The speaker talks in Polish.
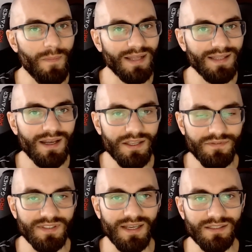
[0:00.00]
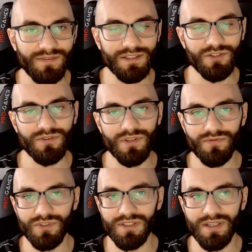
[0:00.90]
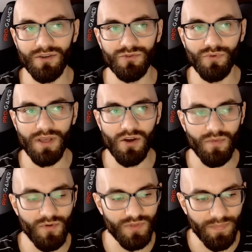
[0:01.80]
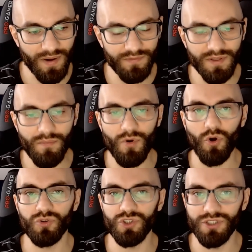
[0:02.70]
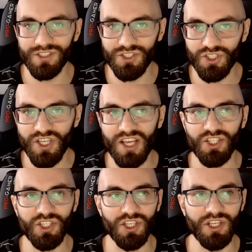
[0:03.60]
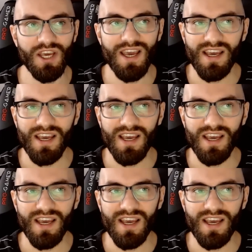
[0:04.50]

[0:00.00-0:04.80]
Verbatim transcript: Mata Reevesa z 2022 był naprawdę mroczny, ciężki,